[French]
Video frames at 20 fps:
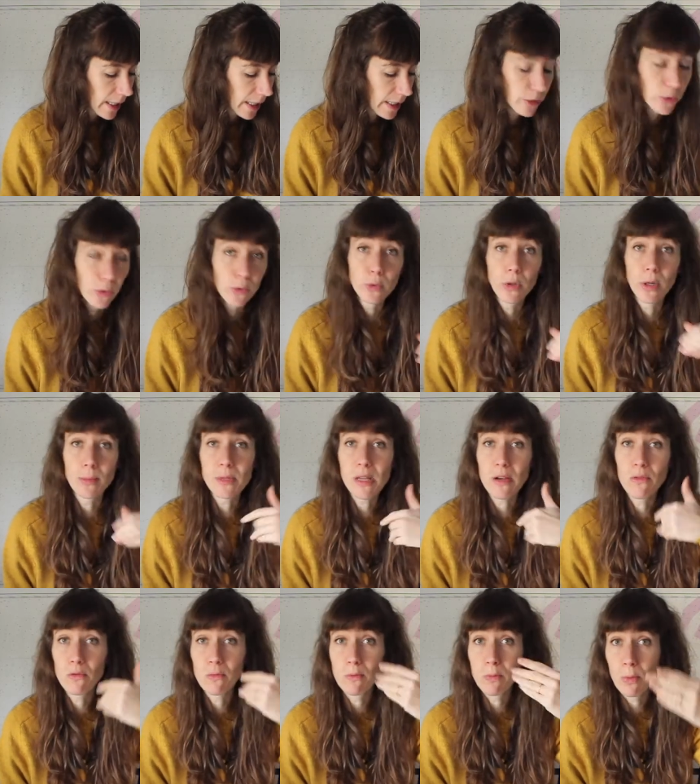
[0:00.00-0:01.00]
Et du coup, comme
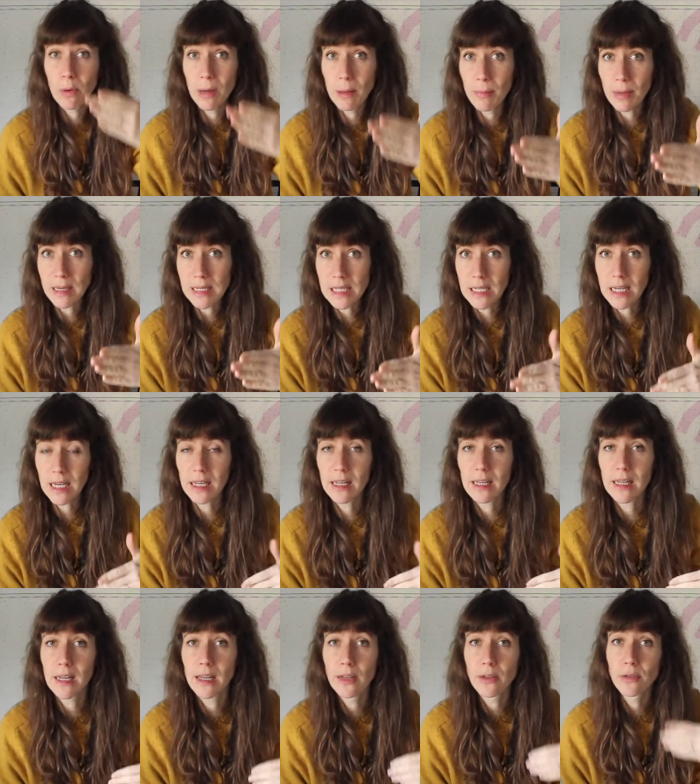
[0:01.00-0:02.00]
ça, vous pourrez passer
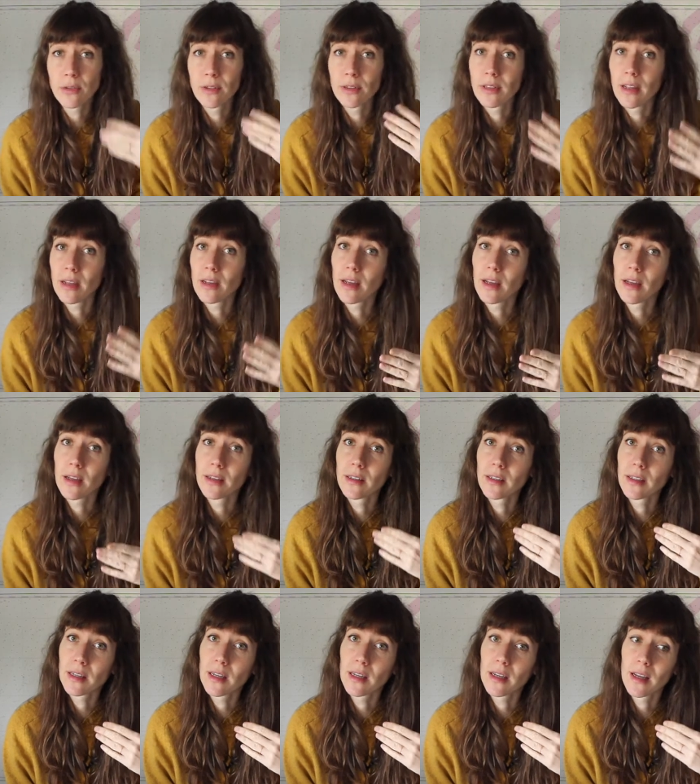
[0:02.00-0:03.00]
à, un,
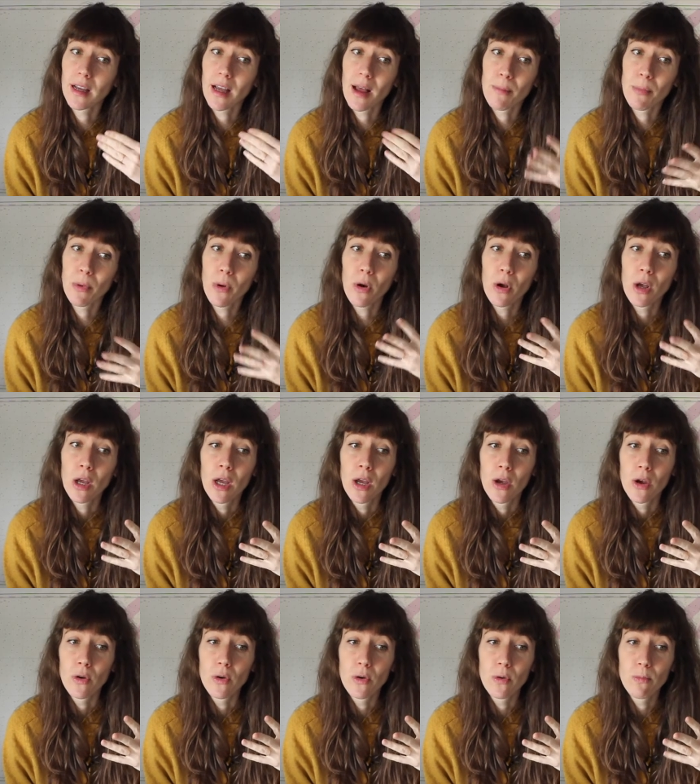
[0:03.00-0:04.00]
rapport
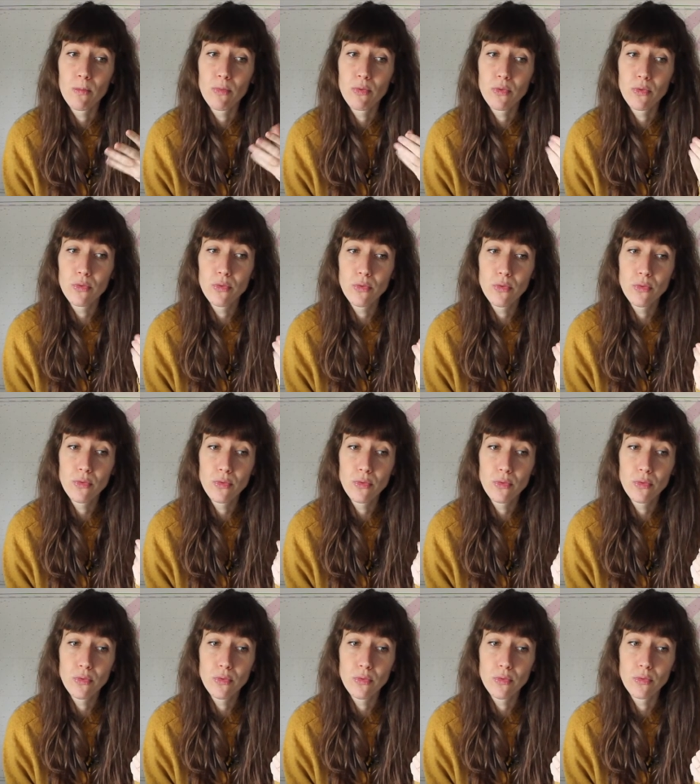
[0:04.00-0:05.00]
euh,
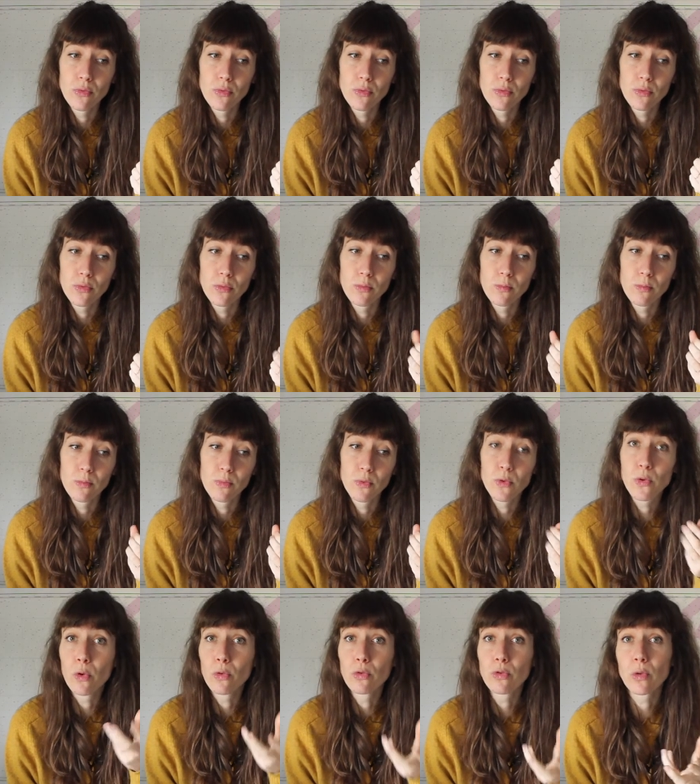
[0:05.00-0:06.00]
plus,
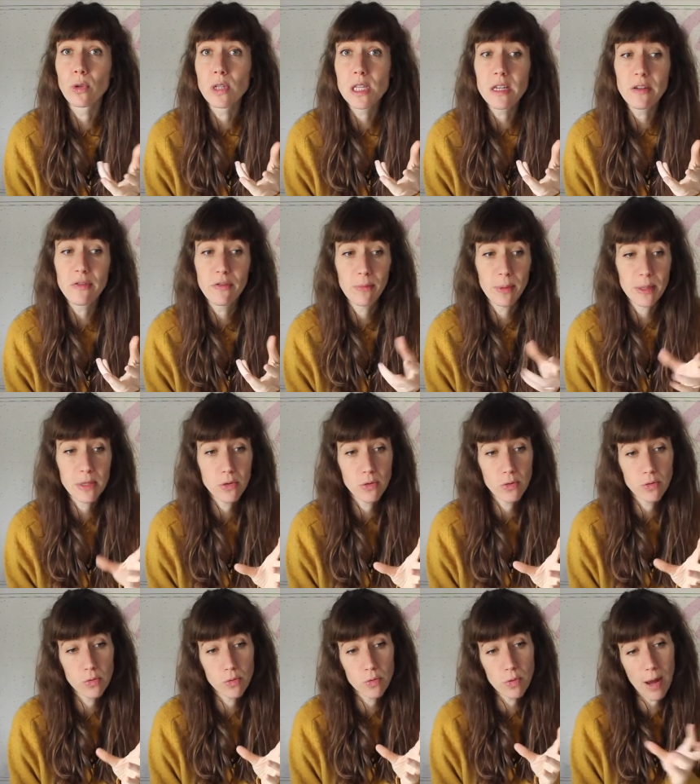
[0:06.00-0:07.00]
plus constructif parce que
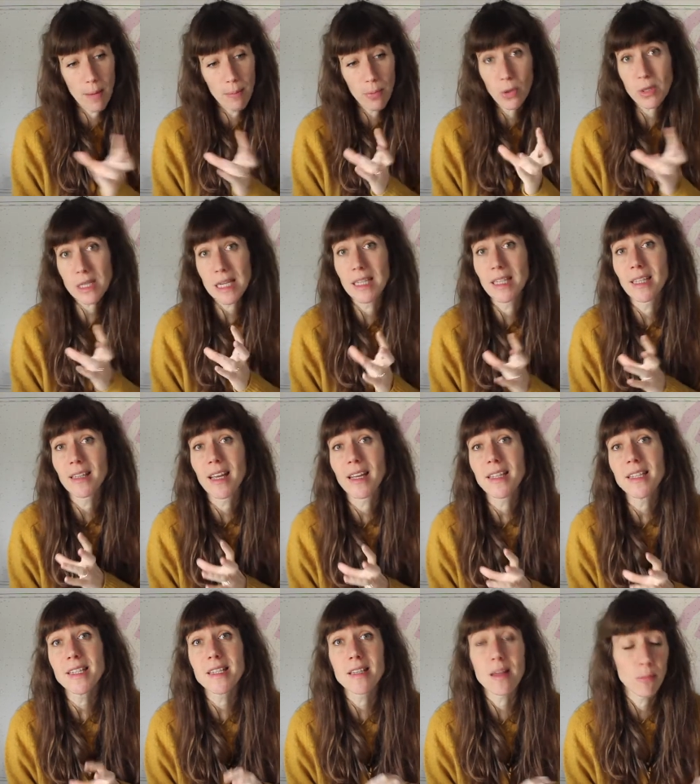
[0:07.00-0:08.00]
du coup la peur ça
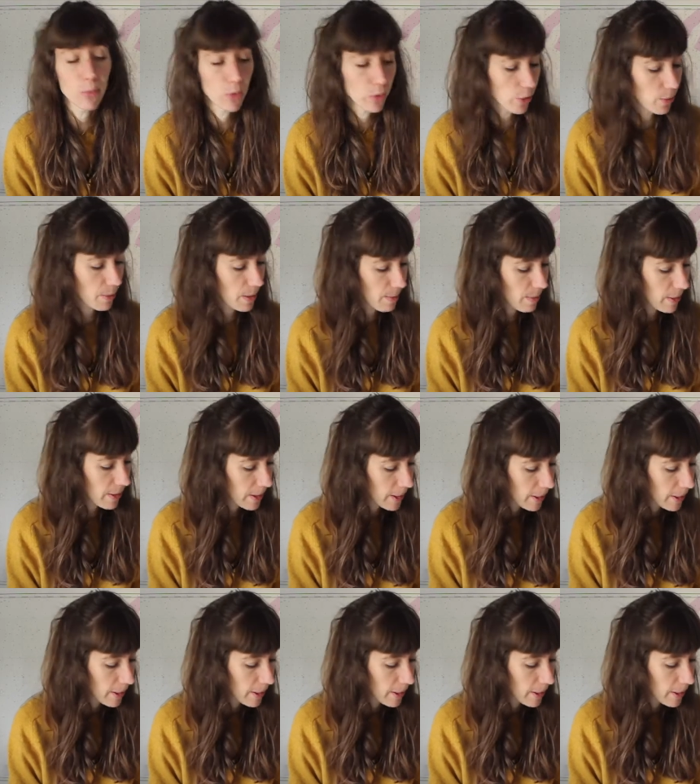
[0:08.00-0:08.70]
tétanise un peu quand même.